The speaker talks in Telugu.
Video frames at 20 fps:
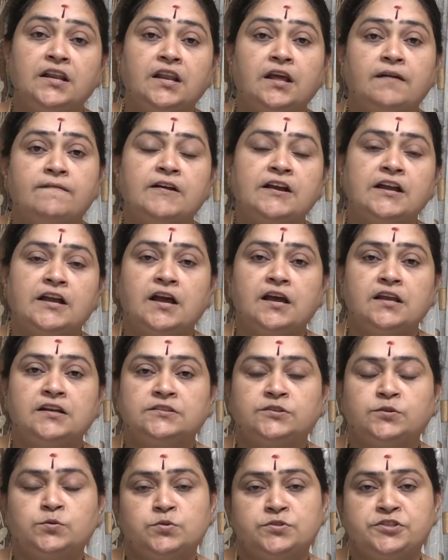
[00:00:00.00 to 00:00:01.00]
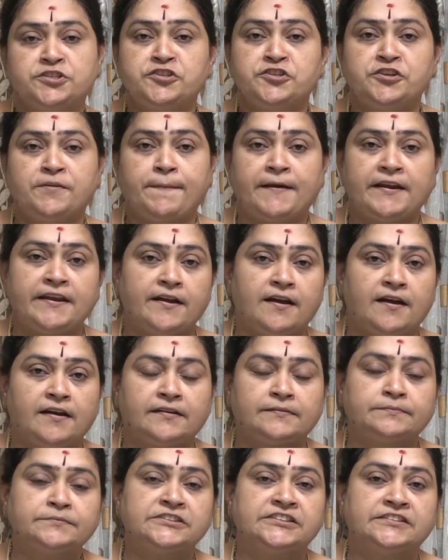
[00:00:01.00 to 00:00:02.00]
లవంగాలతో చిన్న
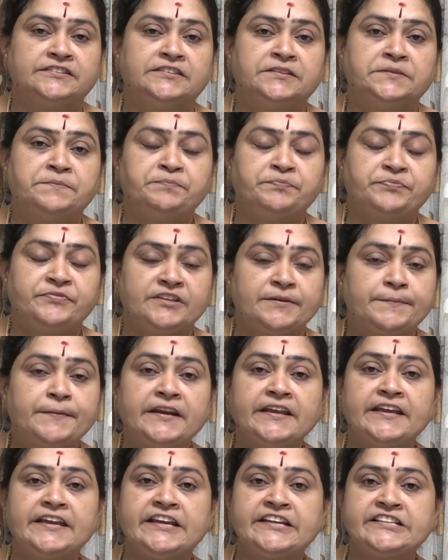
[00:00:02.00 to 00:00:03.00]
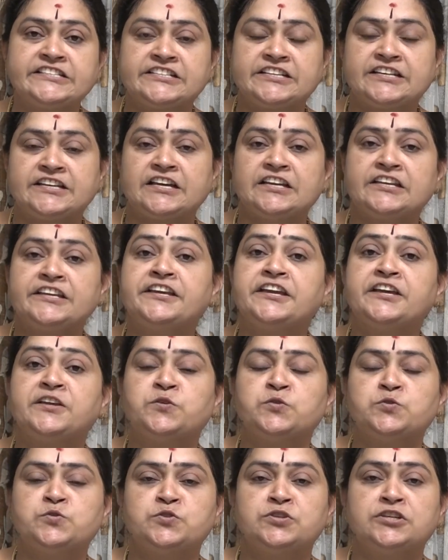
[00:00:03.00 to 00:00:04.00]
పరిహారం చేద్దాం మరి ఏం చేయాలి ఏ
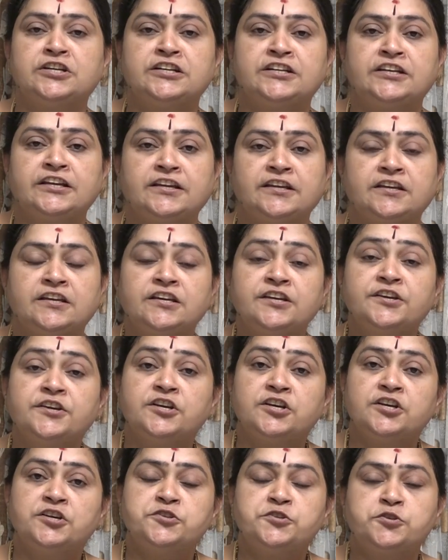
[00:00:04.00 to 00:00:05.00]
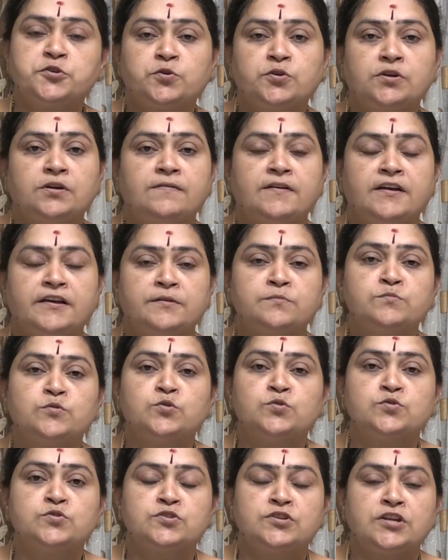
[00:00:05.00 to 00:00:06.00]
రోజున అంటే శుక్రవారం
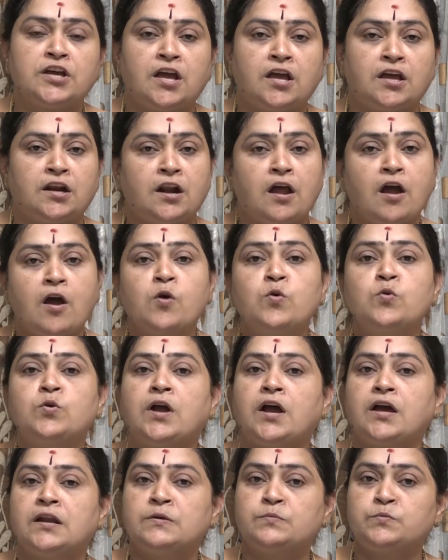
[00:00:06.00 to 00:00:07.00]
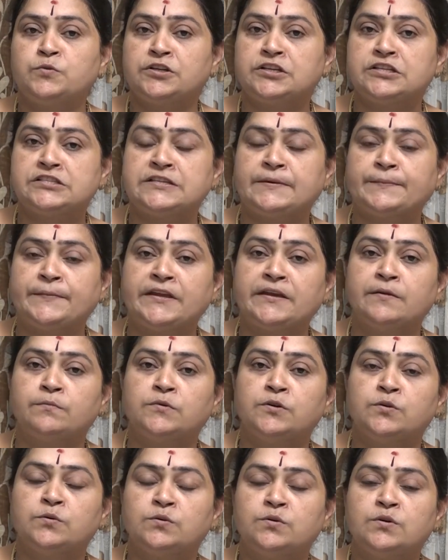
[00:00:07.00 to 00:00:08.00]
రోజున రాహుకాలం ఉన్న
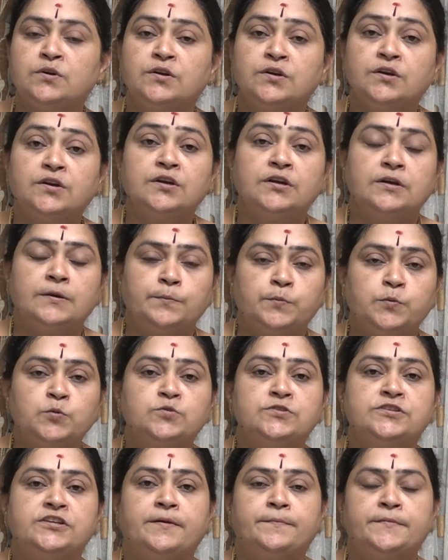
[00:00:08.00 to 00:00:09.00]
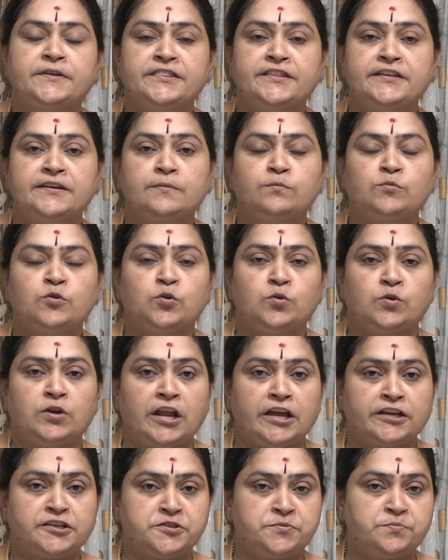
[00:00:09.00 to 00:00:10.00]
సమయంలో పూజా మందిరంలో
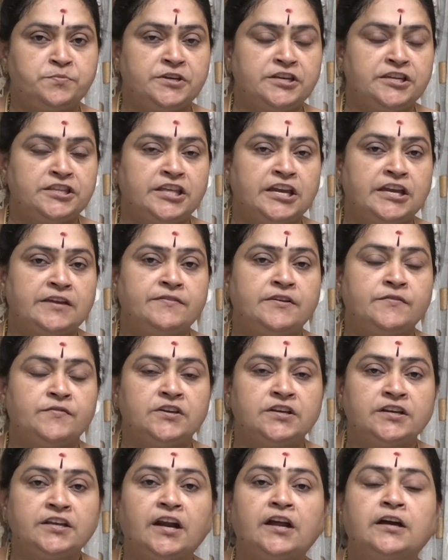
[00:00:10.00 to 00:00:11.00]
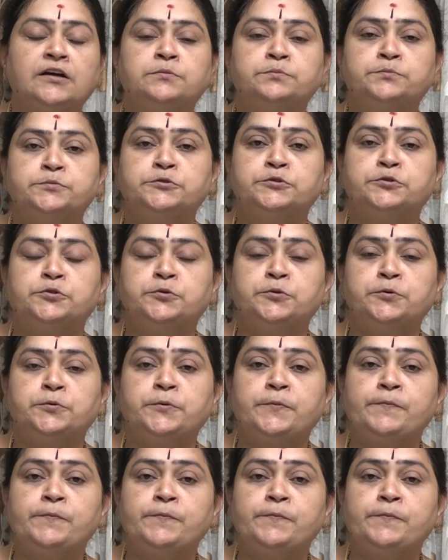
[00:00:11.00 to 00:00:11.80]
లక్ష్మీదేవి విగ్రహం ముందు